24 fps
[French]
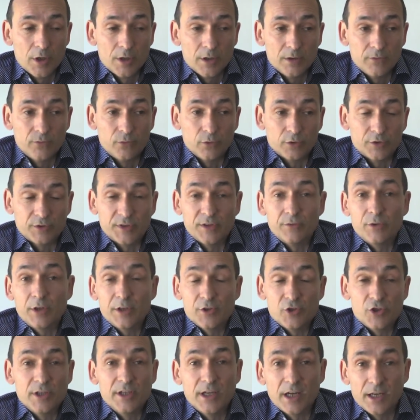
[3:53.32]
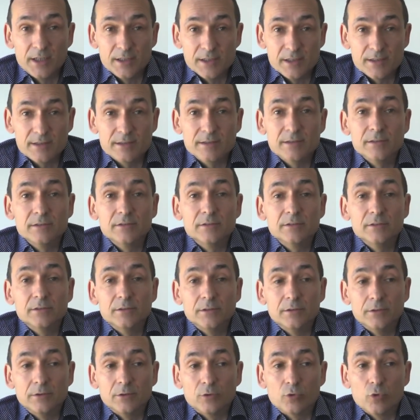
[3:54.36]
il faut savoir être généraliste,
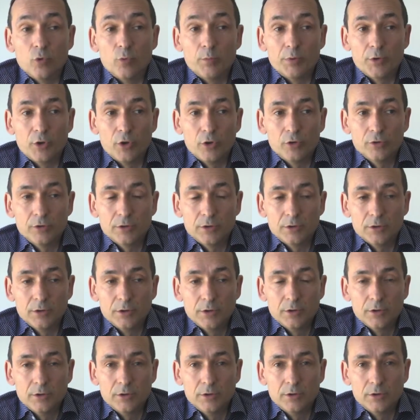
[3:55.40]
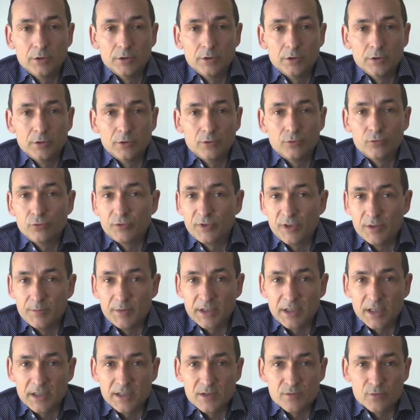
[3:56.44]
euh, comprendre euh, tous ces
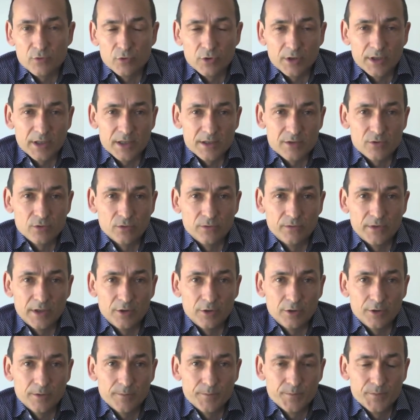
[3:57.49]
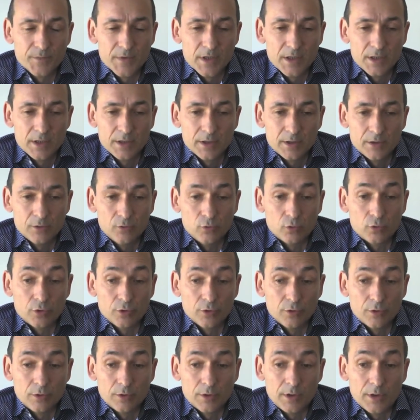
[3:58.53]
mécanismes de création de valeur. Donc
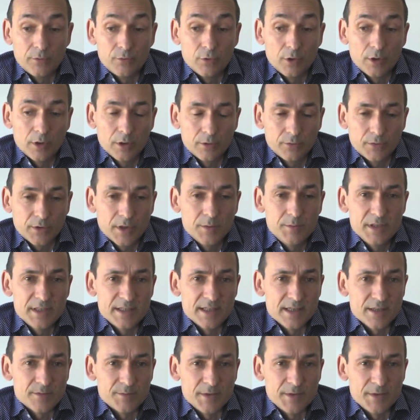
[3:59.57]
d'avoir un vrai business